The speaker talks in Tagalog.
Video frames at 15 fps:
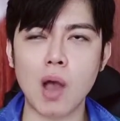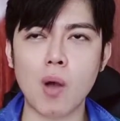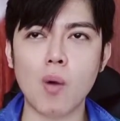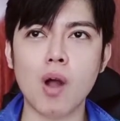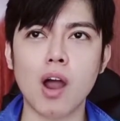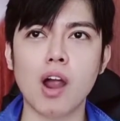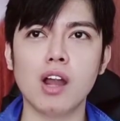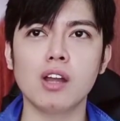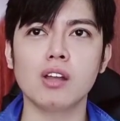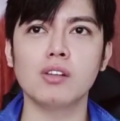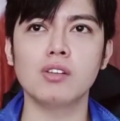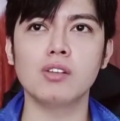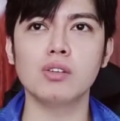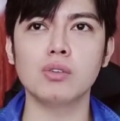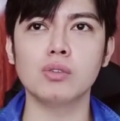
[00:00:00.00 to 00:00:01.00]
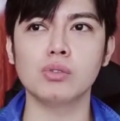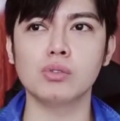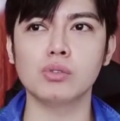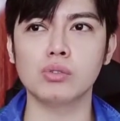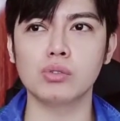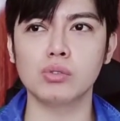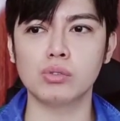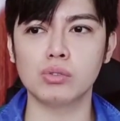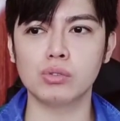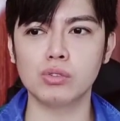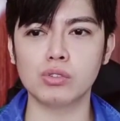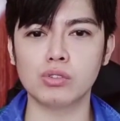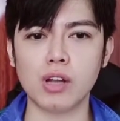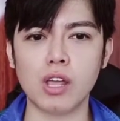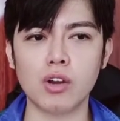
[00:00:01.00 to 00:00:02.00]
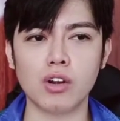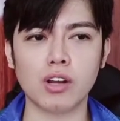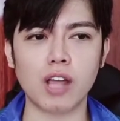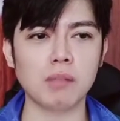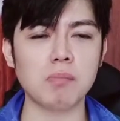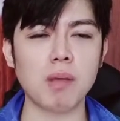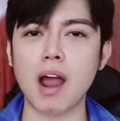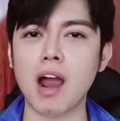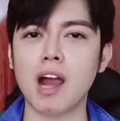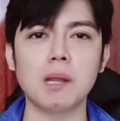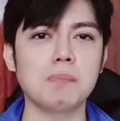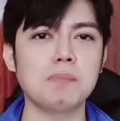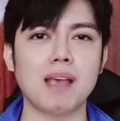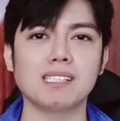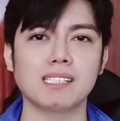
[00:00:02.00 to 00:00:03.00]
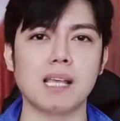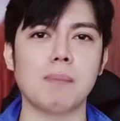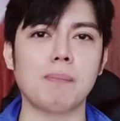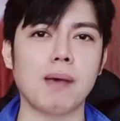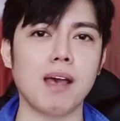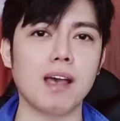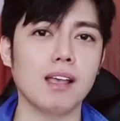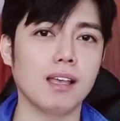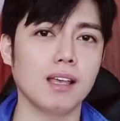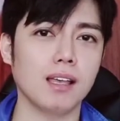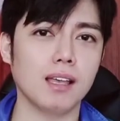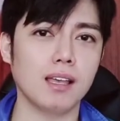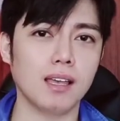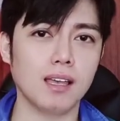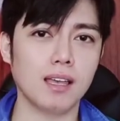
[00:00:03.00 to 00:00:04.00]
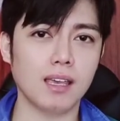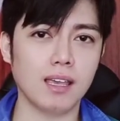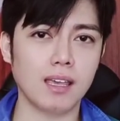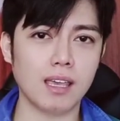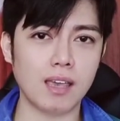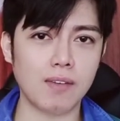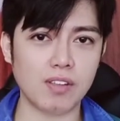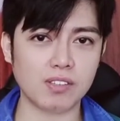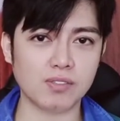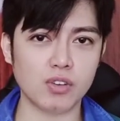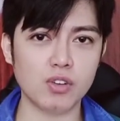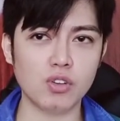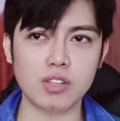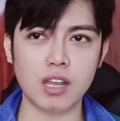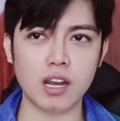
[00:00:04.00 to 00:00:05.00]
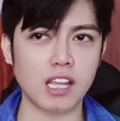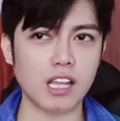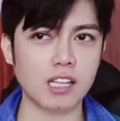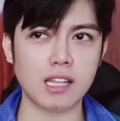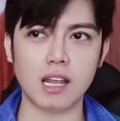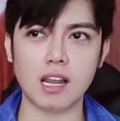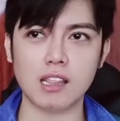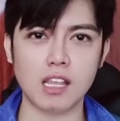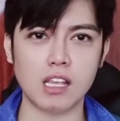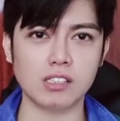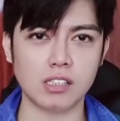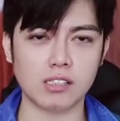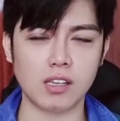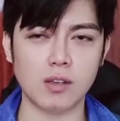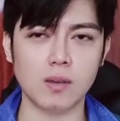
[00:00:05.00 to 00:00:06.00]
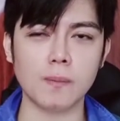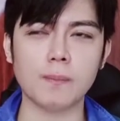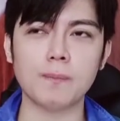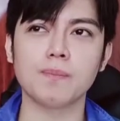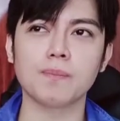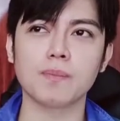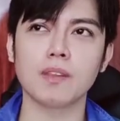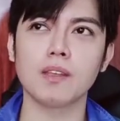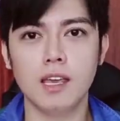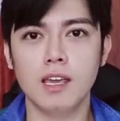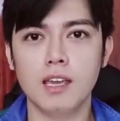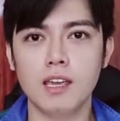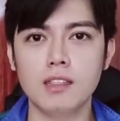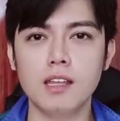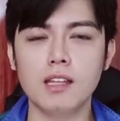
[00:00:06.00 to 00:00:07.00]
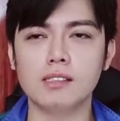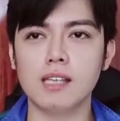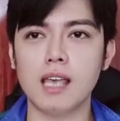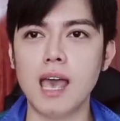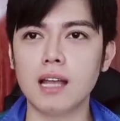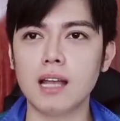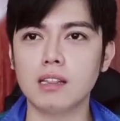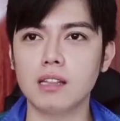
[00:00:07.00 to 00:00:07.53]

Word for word: how hard you you try or kahit mag-hard pass ka pa, if it's for you, darating at darating siya sa'yo. And then sa